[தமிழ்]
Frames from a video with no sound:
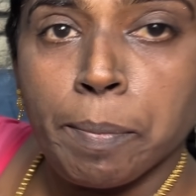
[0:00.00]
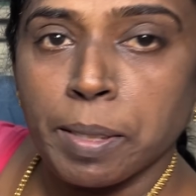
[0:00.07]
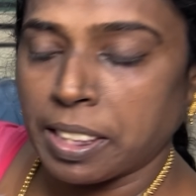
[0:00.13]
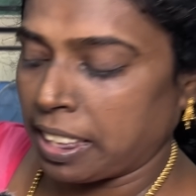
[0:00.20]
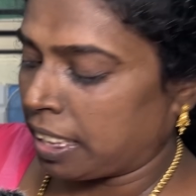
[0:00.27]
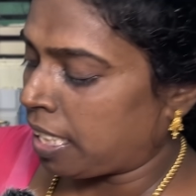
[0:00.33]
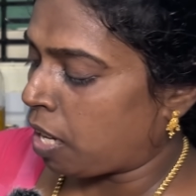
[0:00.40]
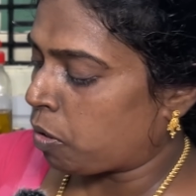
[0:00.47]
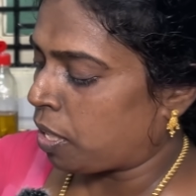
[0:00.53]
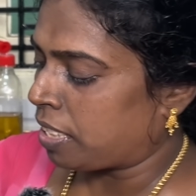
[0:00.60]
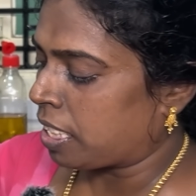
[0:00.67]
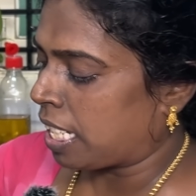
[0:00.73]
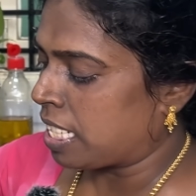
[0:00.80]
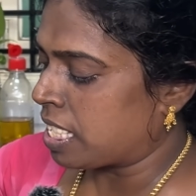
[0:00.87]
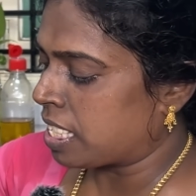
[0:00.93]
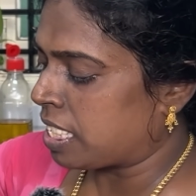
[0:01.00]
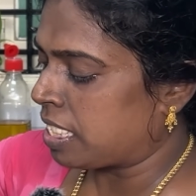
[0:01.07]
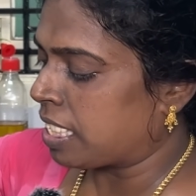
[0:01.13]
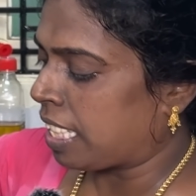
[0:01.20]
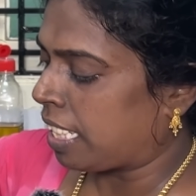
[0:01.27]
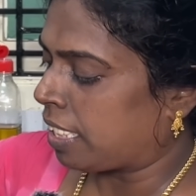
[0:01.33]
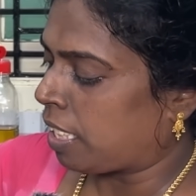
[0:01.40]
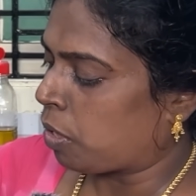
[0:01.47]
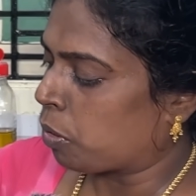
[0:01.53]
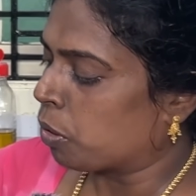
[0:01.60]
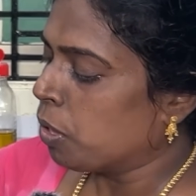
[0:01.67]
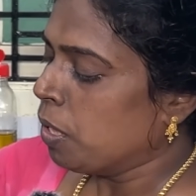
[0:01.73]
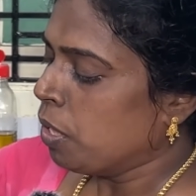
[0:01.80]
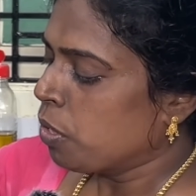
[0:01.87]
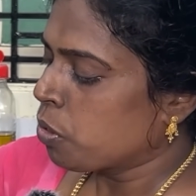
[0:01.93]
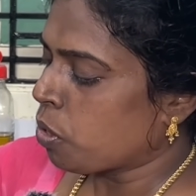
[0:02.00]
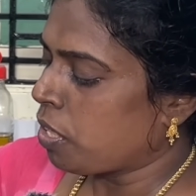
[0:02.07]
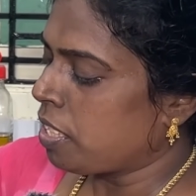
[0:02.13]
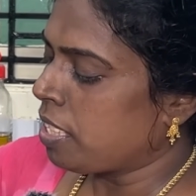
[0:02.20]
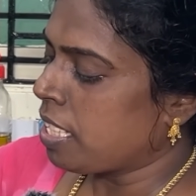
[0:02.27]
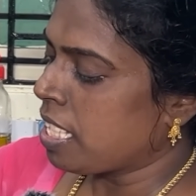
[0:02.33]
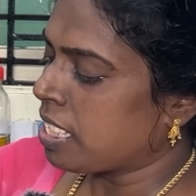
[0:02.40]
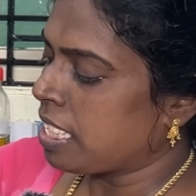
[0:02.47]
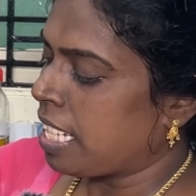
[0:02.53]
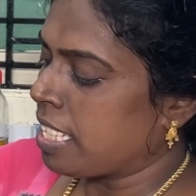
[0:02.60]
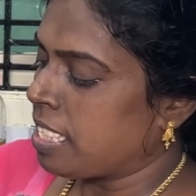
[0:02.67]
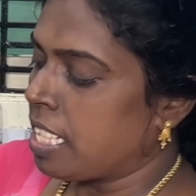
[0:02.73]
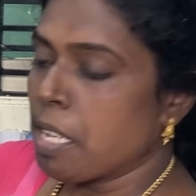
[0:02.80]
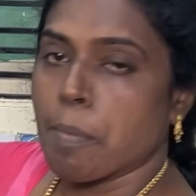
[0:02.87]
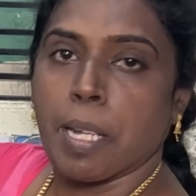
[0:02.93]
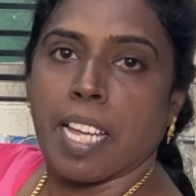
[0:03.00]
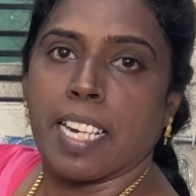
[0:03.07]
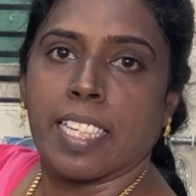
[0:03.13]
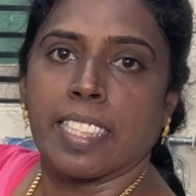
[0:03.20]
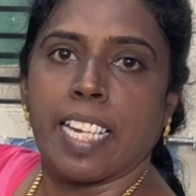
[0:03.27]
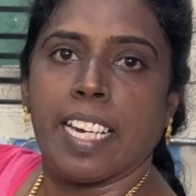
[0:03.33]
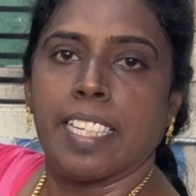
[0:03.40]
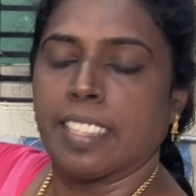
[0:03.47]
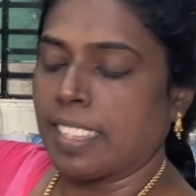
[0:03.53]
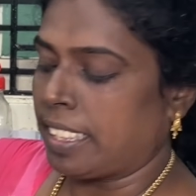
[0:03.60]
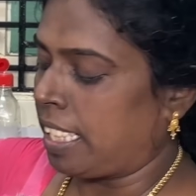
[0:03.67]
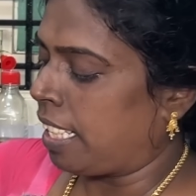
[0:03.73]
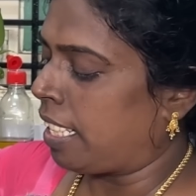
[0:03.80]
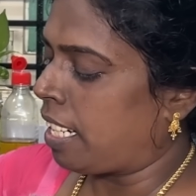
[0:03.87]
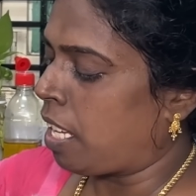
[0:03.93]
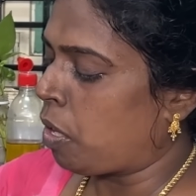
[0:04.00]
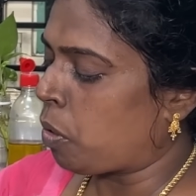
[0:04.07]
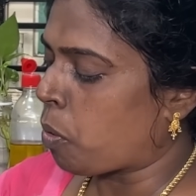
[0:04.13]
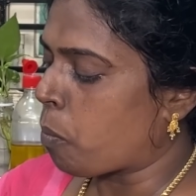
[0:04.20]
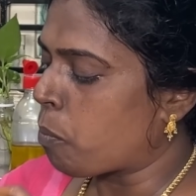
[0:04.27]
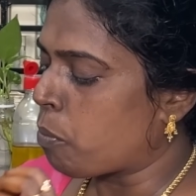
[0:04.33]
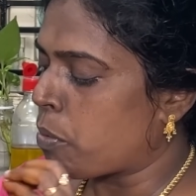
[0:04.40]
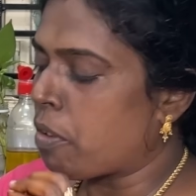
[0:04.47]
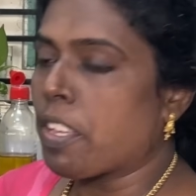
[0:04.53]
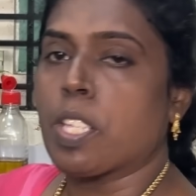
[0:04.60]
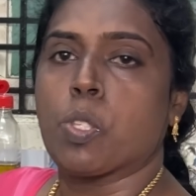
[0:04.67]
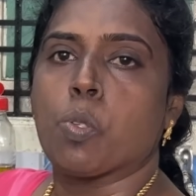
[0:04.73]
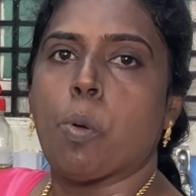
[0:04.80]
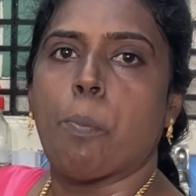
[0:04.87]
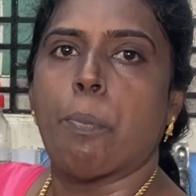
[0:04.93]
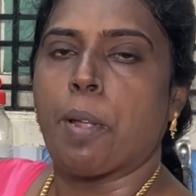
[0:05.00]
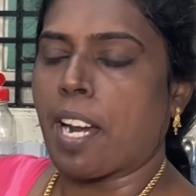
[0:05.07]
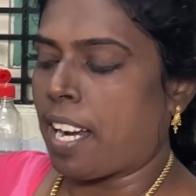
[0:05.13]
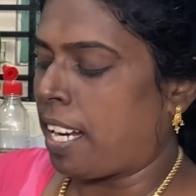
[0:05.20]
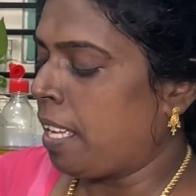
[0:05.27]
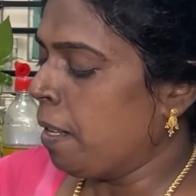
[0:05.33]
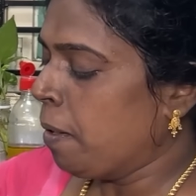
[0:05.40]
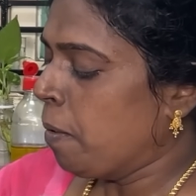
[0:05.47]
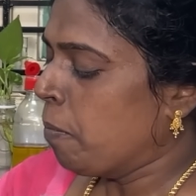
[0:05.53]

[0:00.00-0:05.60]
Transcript: நமக்கு திக்காகும் அந்த கன்சிஸ்டன்சி கரெக்டாக இருக்கும் ஸோ இந்த ஸ்டேஜில் நம்ம கரெக்டாக எடுத்துட்டிங்கன்னா ரொம்பவே சூப்பரான